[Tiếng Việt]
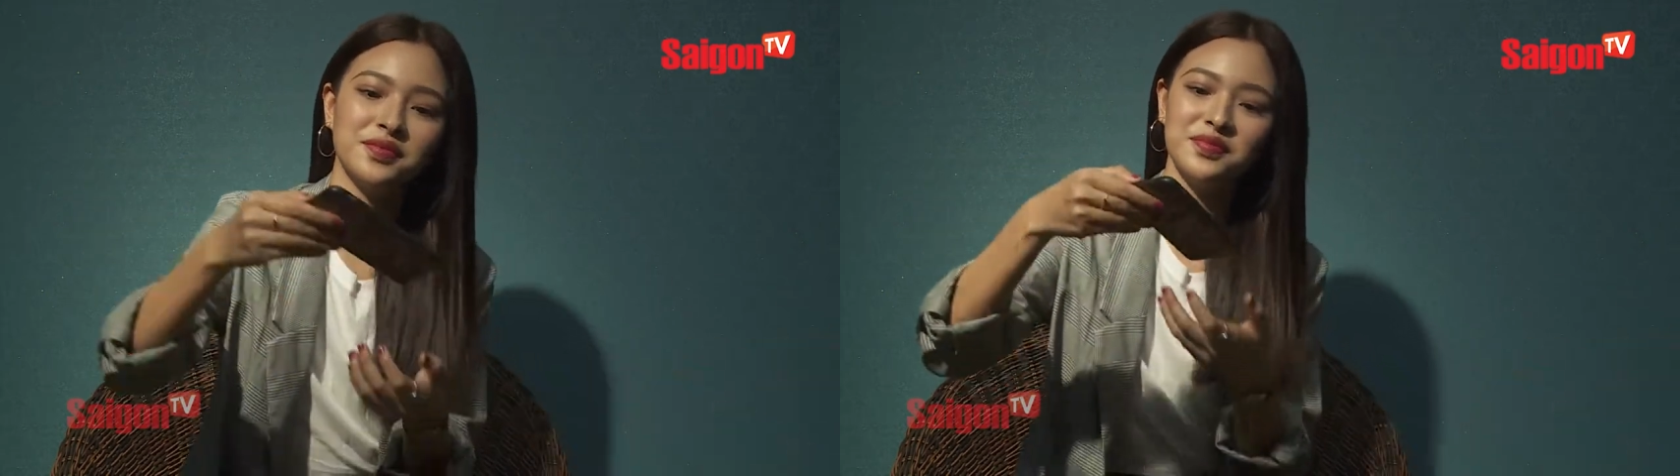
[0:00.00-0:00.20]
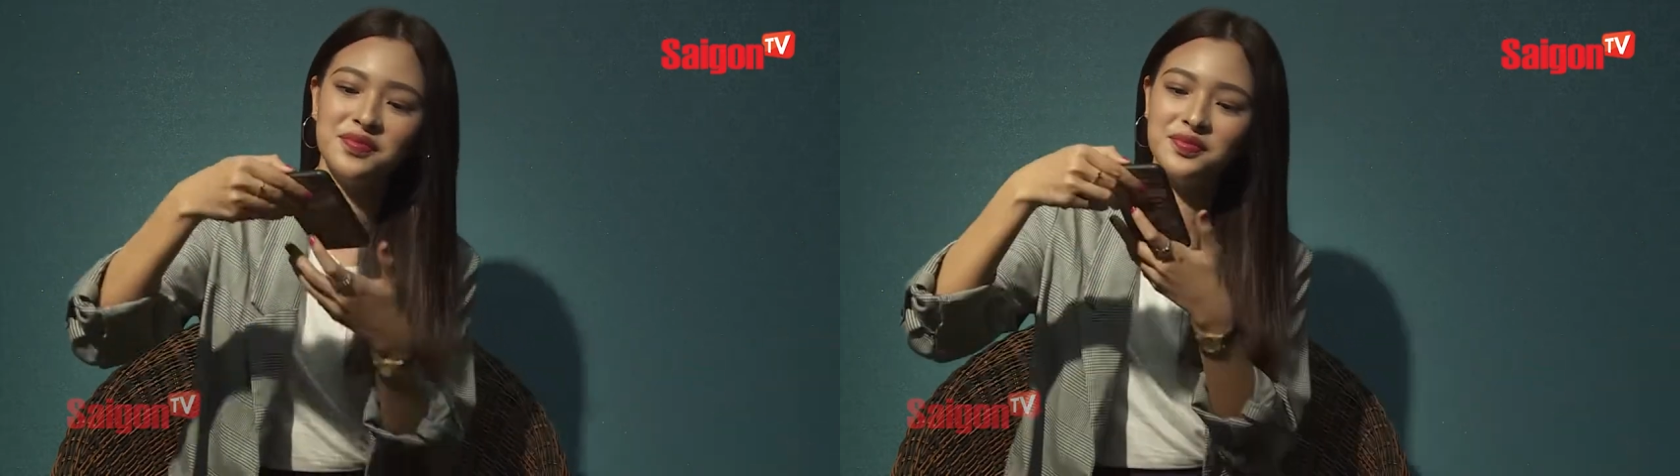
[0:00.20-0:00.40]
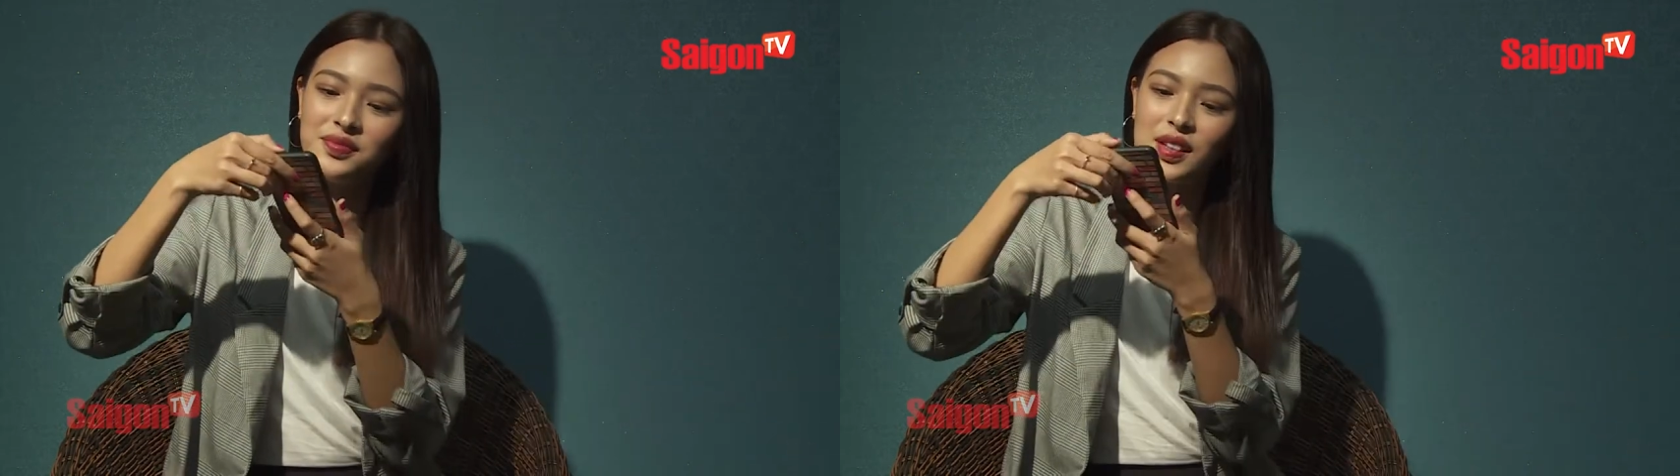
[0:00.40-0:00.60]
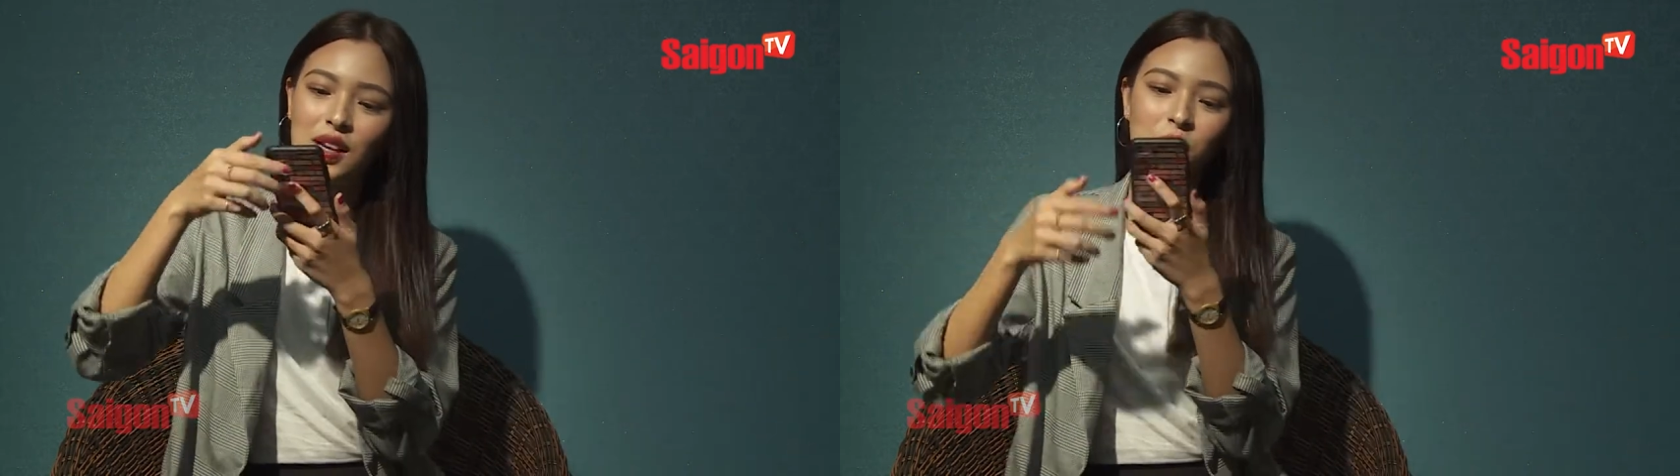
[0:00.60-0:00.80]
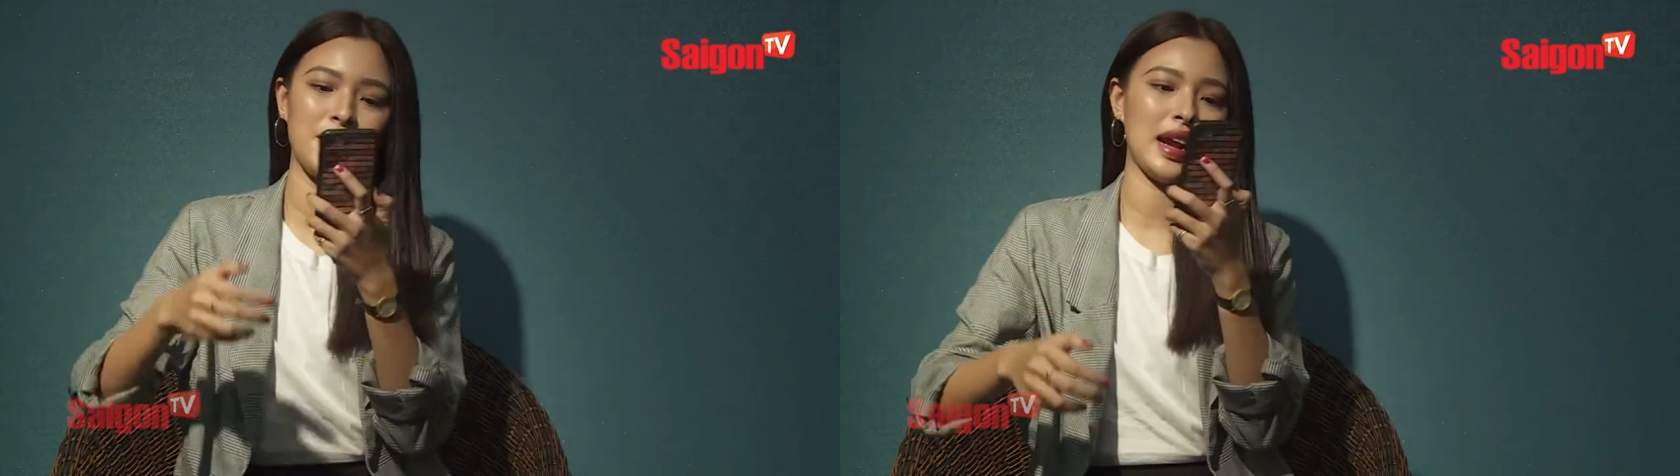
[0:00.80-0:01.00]
Ừ,
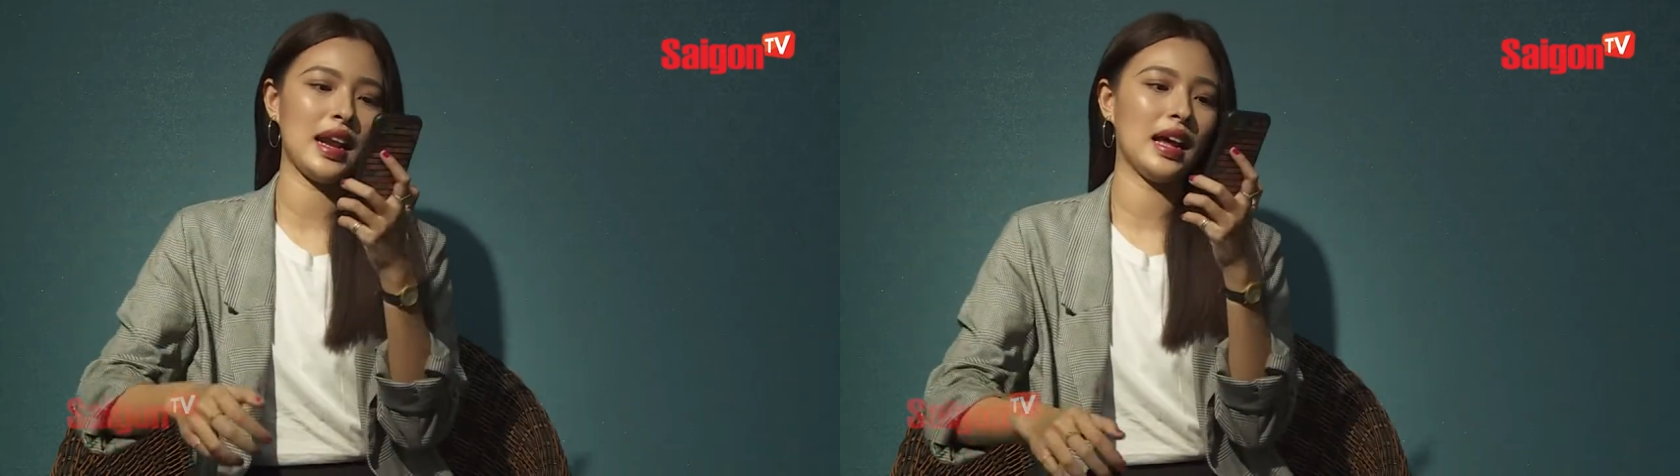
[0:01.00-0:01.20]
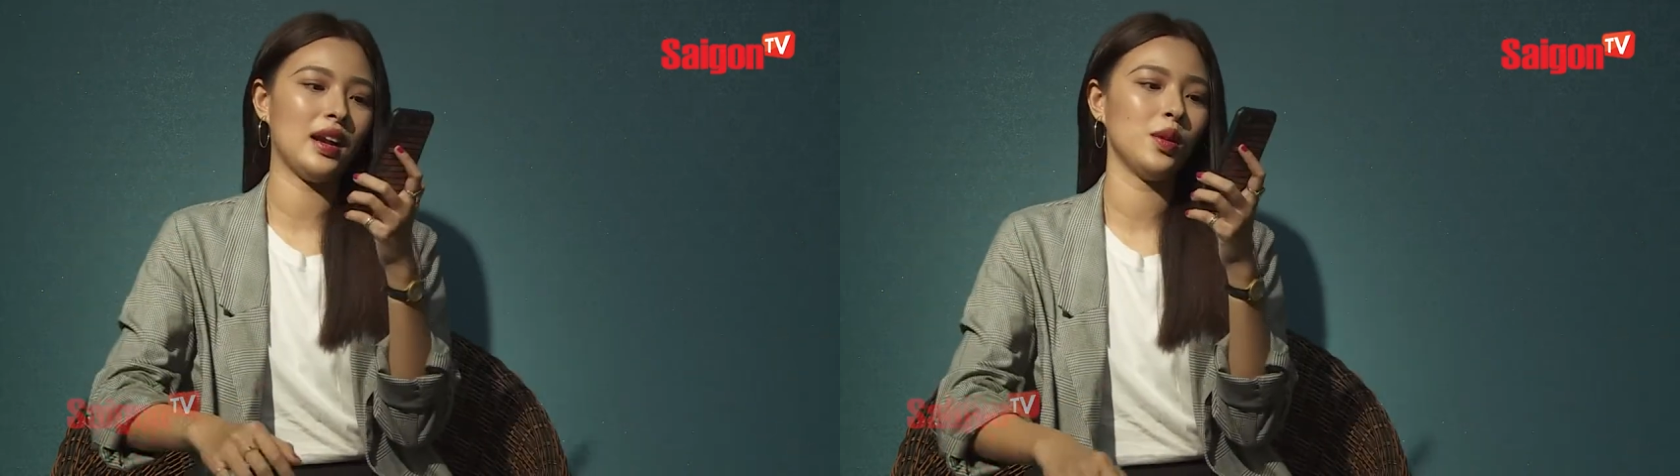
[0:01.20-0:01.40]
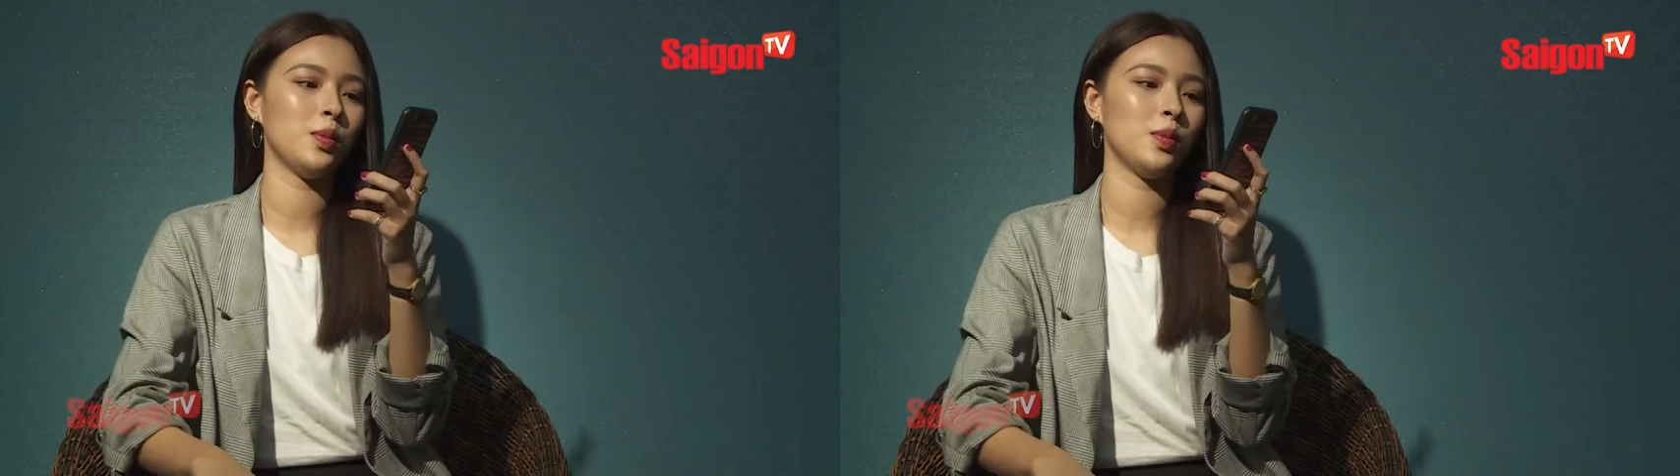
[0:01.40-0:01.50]
lúc này là lúc...